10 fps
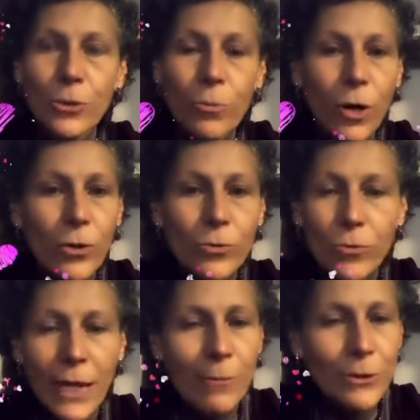eu moro
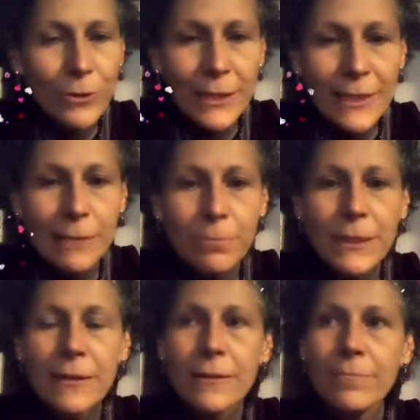num lugar muito
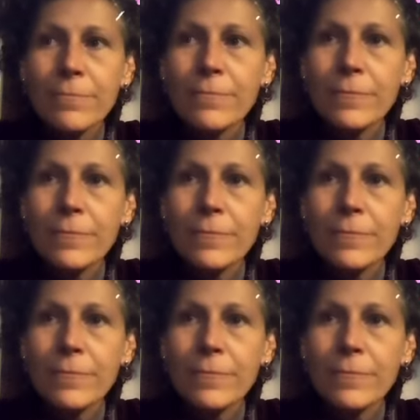simples.